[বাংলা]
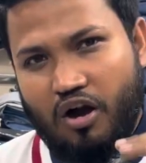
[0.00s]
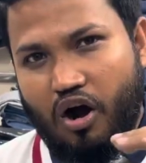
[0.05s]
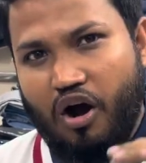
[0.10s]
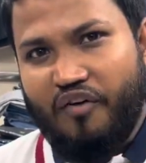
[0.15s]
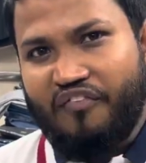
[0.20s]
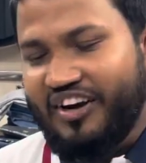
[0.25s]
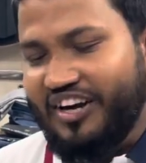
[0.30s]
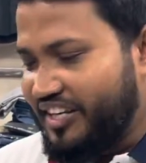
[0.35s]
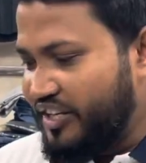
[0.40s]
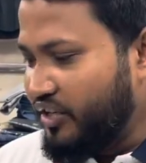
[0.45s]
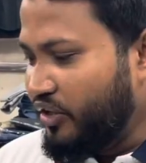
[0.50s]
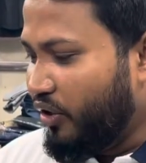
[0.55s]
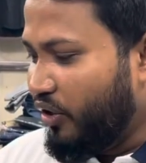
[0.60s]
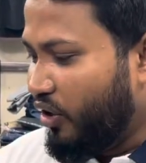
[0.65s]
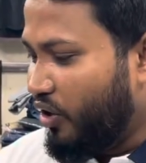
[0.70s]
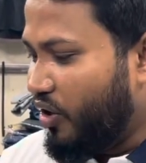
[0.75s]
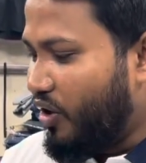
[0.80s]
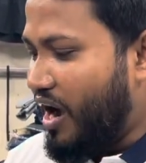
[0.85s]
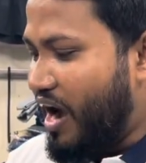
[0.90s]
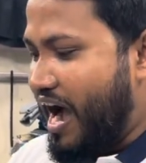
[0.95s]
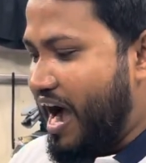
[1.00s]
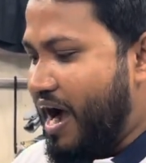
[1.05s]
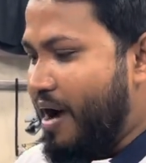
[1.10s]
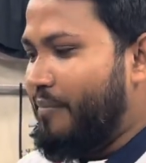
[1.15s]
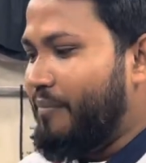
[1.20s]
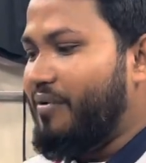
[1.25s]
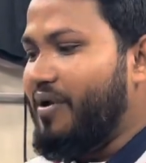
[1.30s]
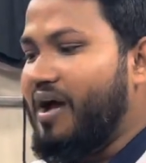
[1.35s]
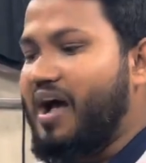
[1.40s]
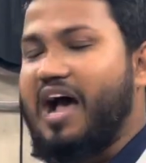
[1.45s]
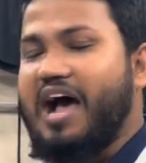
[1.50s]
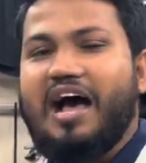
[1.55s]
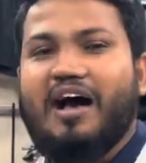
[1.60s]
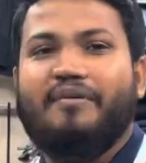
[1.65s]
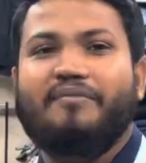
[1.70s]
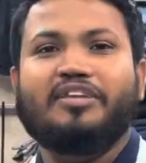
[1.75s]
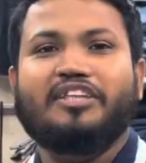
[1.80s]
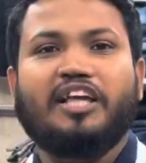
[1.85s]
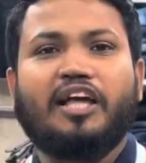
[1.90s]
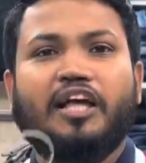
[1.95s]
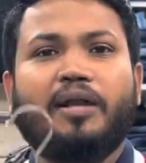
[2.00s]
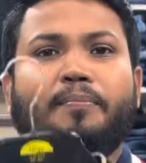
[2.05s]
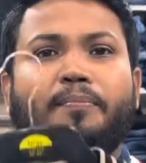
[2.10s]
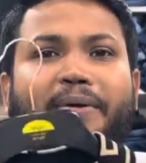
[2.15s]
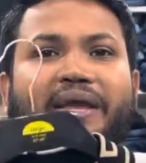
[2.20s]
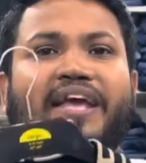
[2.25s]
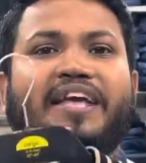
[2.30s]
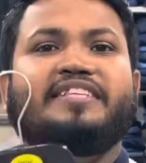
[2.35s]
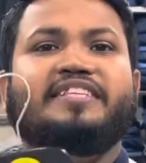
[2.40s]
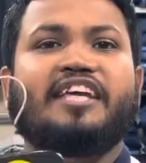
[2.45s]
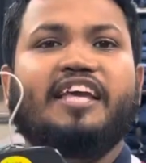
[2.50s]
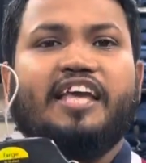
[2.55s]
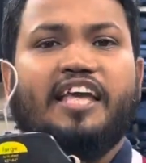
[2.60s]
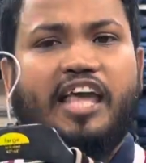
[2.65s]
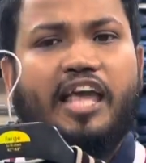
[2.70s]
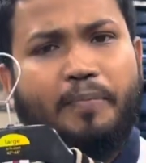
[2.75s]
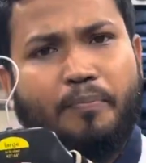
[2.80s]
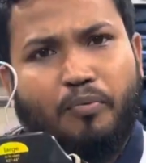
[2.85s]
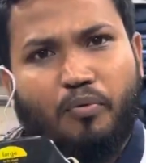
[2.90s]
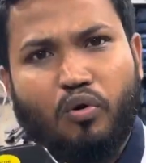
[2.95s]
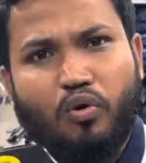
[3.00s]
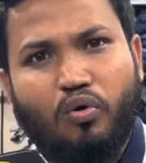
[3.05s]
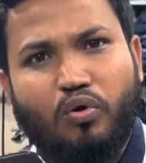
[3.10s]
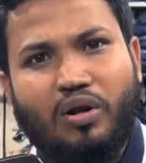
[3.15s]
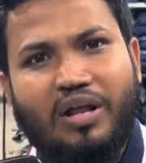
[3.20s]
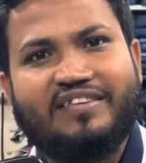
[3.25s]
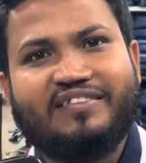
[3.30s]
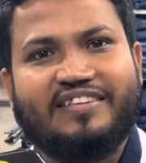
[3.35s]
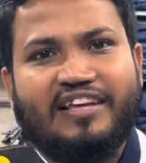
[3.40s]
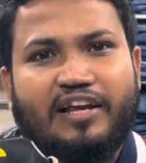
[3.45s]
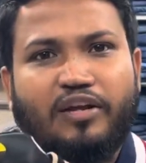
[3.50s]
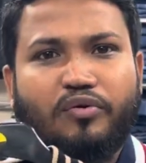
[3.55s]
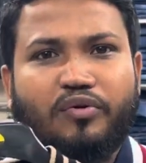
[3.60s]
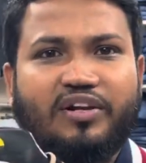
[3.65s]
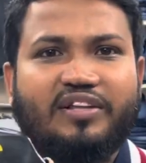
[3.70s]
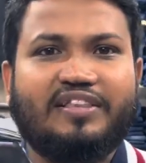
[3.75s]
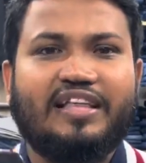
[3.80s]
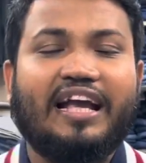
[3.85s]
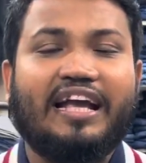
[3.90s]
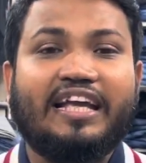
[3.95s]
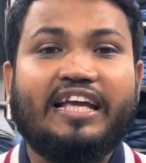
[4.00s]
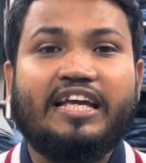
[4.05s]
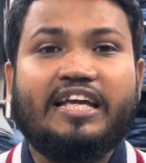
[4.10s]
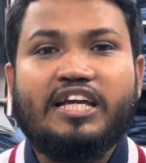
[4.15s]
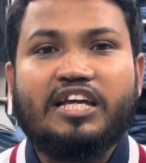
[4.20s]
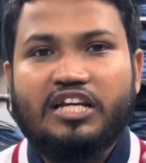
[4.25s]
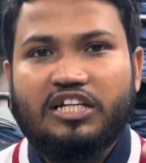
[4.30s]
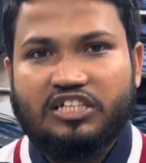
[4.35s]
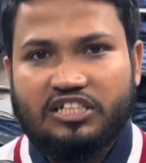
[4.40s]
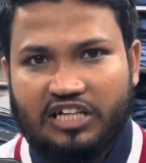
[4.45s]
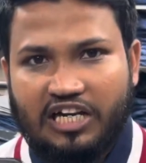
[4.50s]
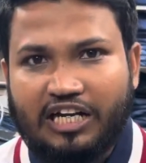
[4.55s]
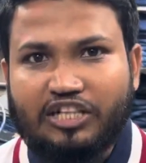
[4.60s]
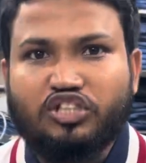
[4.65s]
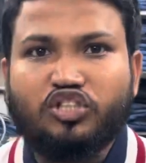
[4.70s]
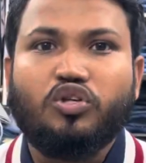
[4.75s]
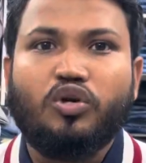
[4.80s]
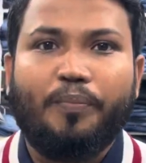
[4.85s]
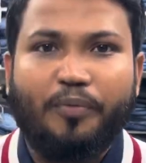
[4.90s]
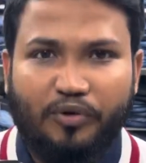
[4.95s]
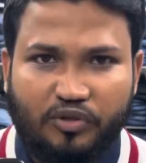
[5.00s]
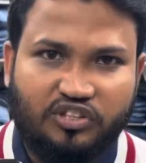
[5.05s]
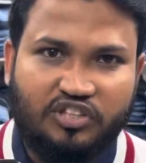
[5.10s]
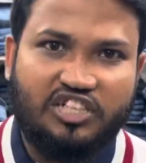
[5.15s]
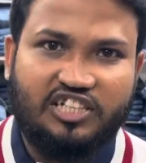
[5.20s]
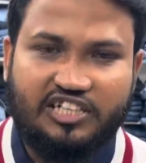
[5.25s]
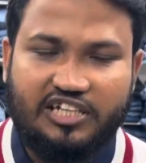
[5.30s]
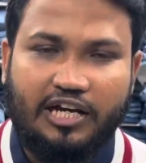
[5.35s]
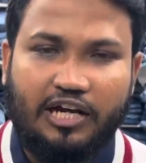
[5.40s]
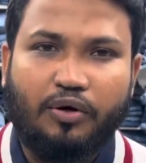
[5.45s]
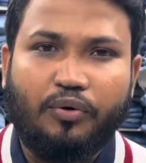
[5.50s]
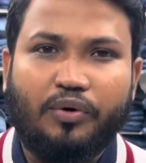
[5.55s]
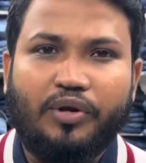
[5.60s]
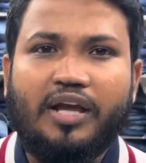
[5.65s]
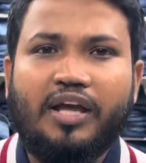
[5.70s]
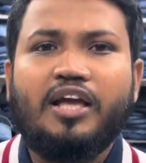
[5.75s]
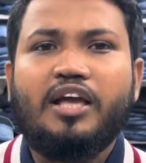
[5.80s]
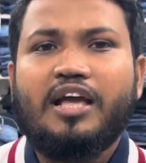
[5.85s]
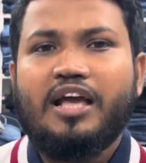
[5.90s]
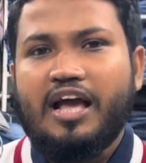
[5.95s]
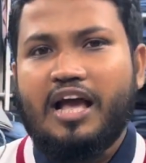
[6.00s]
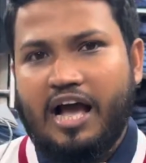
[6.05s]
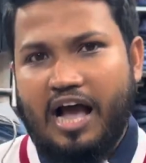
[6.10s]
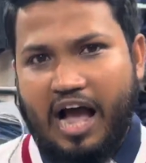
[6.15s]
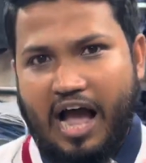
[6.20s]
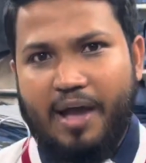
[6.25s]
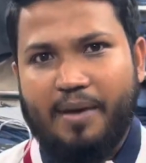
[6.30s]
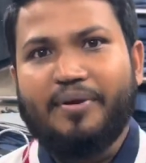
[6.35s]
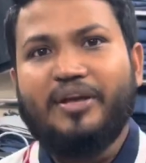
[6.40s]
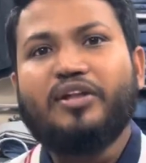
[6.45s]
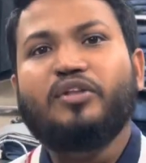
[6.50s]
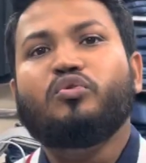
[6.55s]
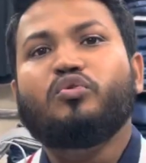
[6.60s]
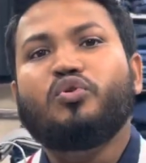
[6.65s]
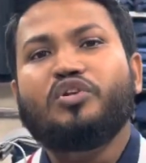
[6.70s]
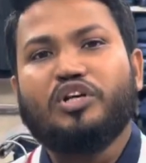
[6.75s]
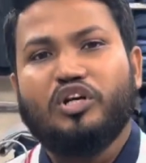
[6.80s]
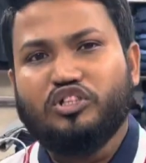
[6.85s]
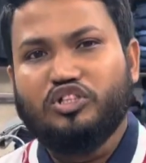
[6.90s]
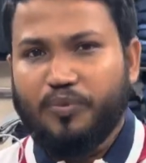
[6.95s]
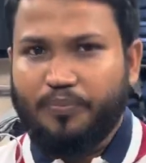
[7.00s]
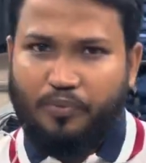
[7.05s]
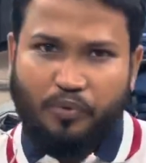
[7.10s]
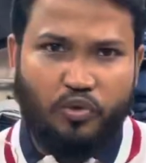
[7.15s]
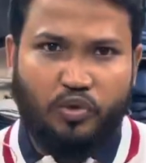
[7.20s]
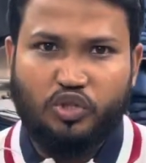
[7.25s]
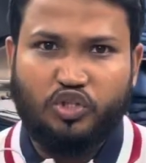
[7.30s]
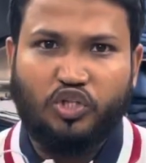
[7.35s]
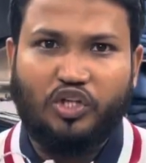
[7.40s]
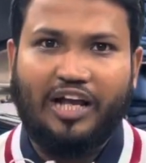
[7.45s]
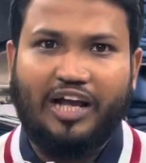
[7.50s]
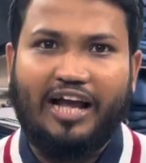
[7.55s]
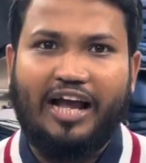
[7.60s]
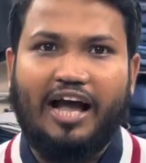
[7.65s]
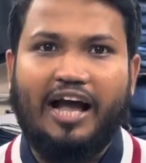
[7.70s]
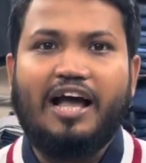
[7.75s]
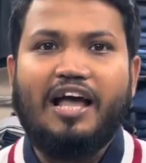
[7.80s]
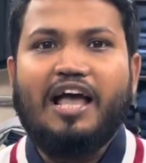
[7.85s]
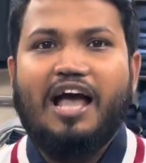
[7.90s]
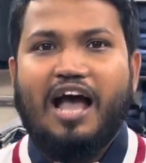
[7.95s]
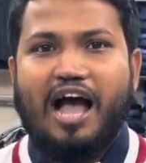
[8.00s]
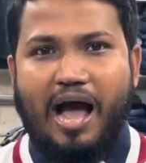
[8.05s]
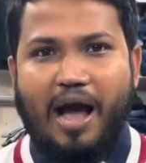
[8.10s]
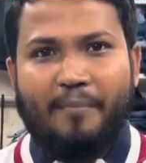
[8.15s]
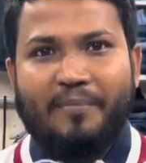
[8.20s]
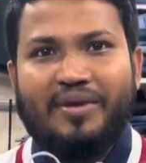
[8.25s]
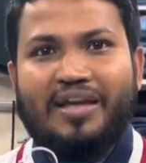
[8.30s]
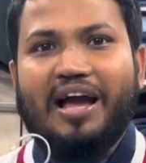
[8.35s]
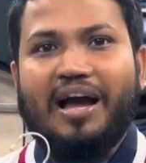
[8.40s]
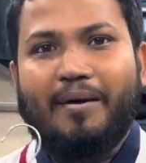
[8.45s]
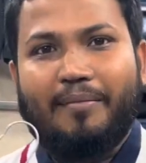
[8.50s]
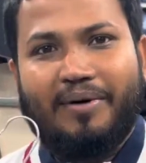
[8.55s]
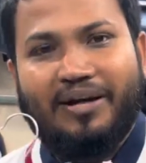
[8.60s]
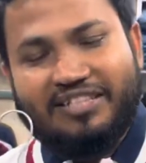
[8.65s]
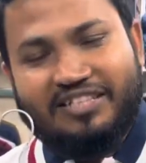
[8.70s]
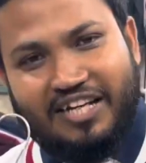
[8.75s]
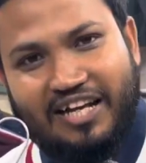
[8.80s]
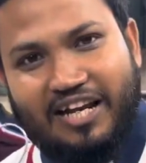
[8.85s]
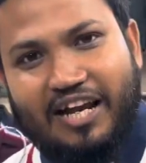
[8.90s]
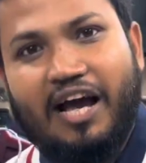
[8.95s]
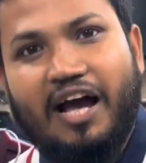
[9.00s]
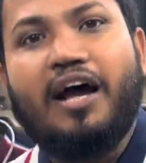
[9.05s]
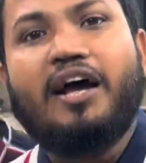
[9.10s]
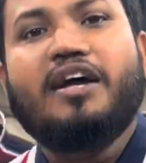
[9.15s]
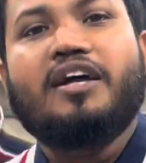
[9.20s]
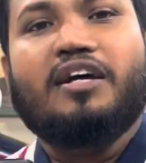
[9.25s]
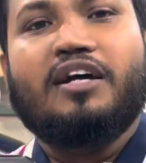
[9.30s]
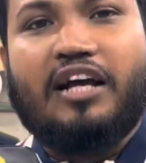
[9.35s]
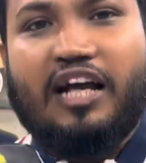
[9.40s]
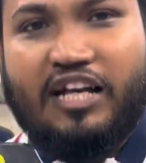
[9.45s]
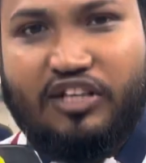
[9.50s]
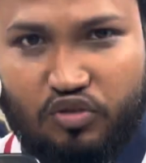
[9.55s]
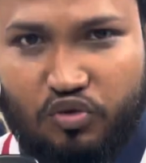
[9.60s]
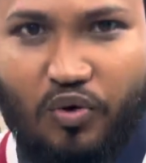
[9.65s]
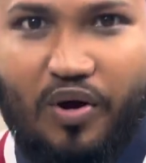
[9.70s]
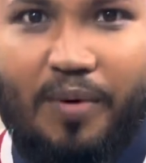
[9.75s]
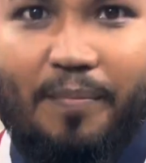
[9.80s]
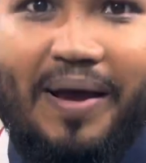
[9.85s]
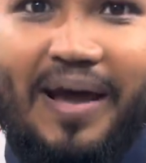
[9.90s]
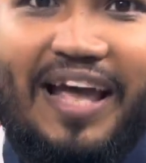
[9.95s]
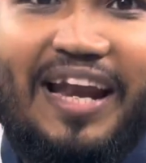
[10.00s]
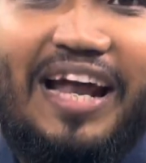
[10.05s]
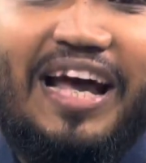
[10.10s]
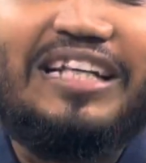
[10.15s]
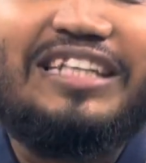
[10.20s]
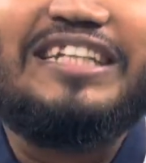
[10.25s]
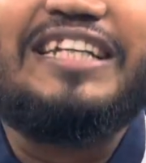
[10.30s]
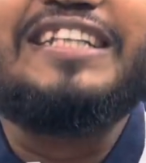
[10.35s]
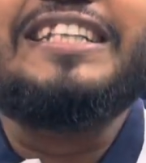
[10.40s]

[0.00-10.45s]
অফারটি হলো আমরা আমাদের পেজে এই পোলোগুলো সেল করে থাকি সাতশো টাকা করে আই মিন দুইটা হচ্ছে পনেরোশো টাকা আমি আমার যারা স্টুডেন্ট বাইরে আছেন